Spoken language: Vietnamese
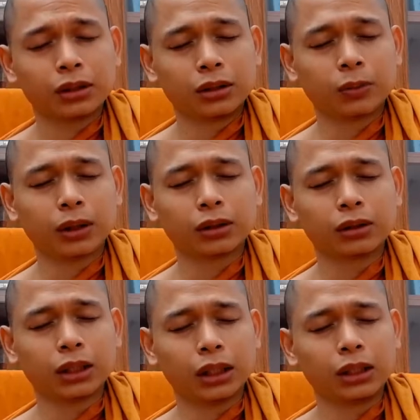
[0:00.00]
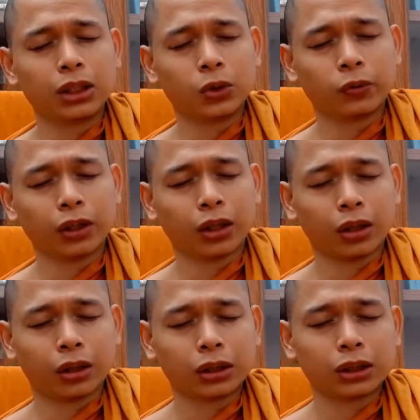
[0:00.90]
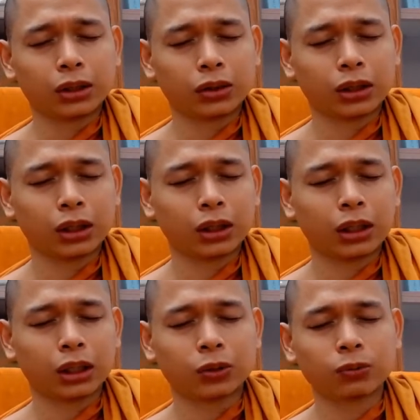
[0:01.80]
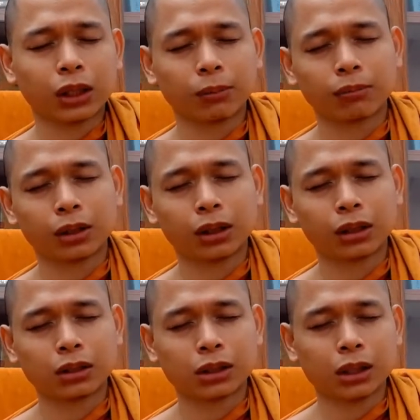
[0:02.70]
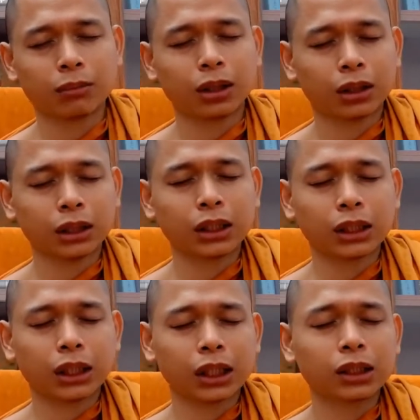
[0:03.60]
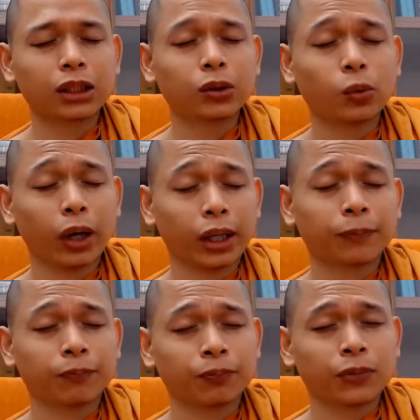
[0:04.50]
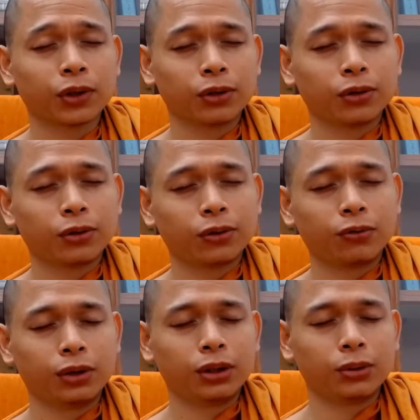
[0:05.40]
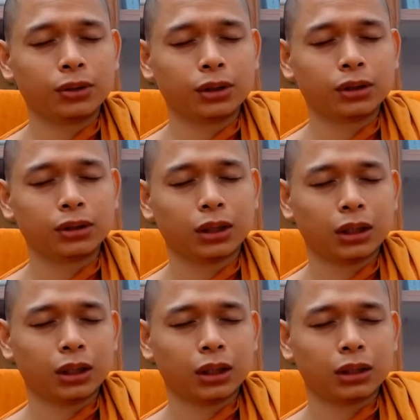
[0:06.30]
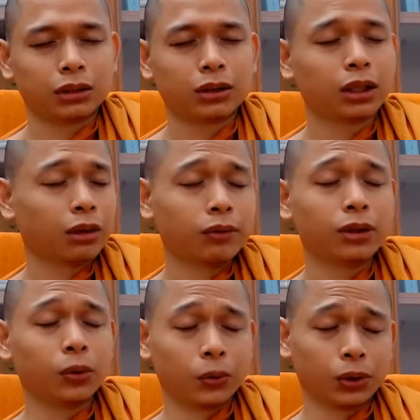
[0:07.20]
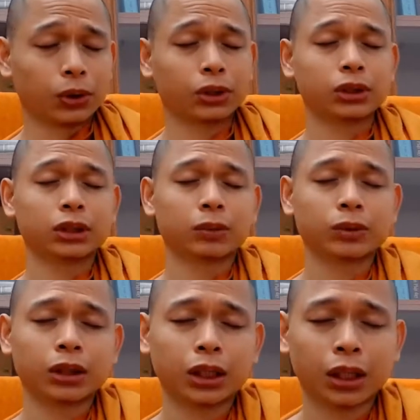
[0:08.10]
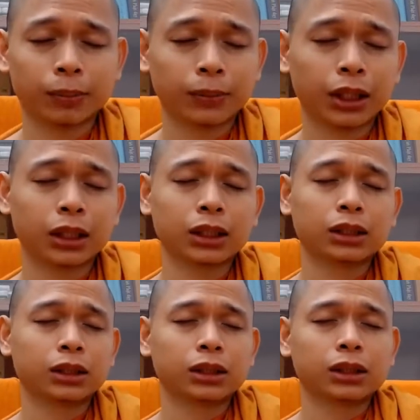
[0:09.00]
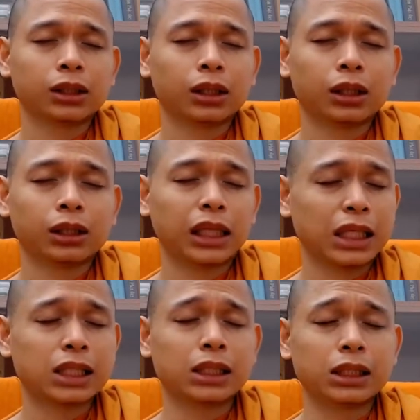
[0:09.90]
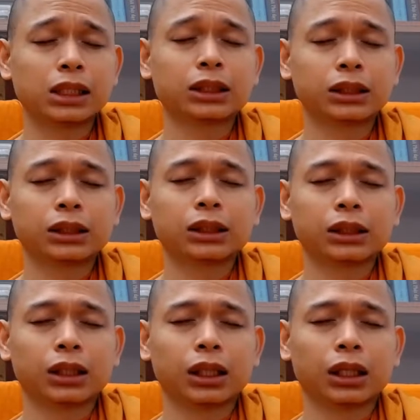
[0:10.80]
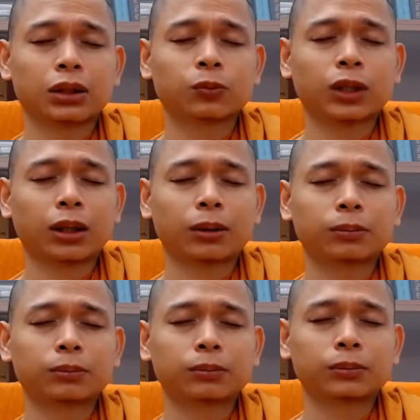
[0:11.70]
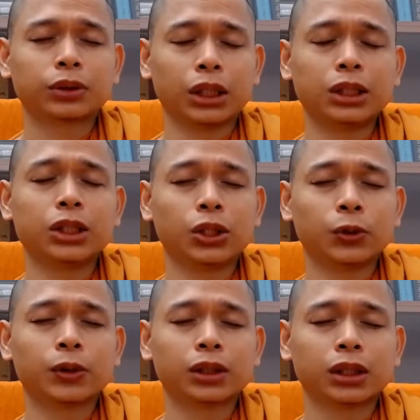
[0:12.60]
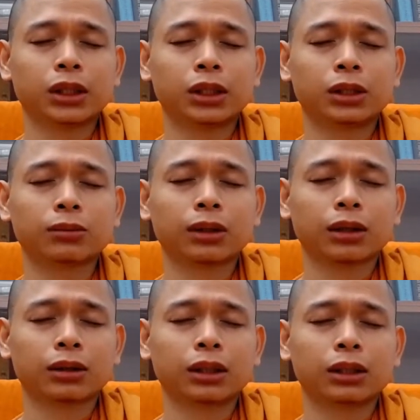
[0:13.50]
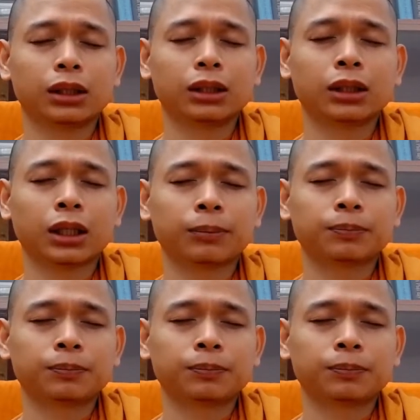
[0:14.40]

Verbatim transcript: chúng ta thường nghĩ nhiều về họ ấy, cho nên là chúng ta mơ sẽ mơ thấy những cái liên quan ví dụ như là tôi lấy ví dụ thôi như trong trường hợp này đấy à, giả sử như là chúng ta nghĩ nhiều á, thì chúng ta có thể nghĩ là